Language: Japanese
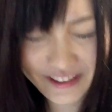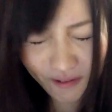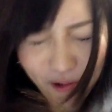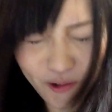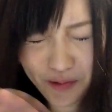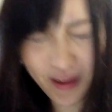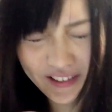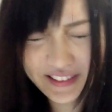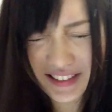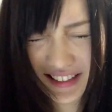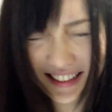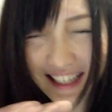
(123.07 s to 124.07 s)
でもこううまく
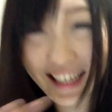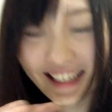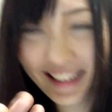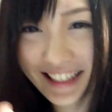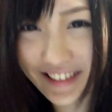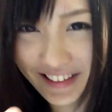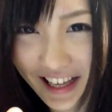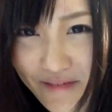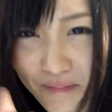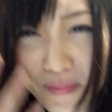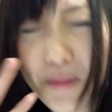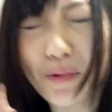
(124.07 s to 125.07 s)
伝えられないので、
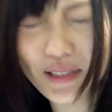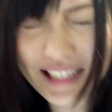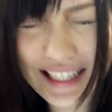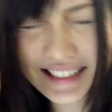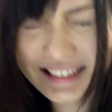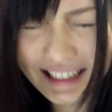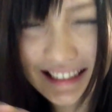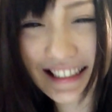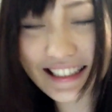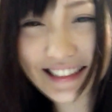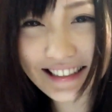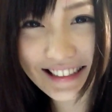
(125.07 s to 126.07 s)
もうぜひぜ
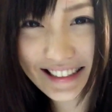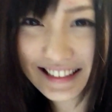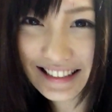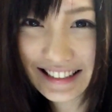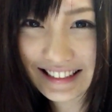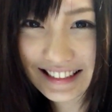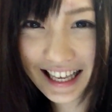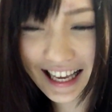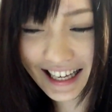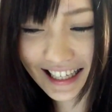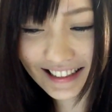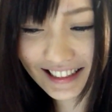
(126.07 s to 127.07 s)
ひ、
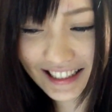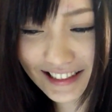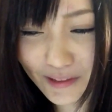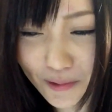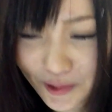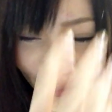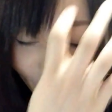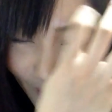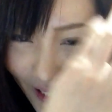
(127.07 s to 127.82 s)
完成したものを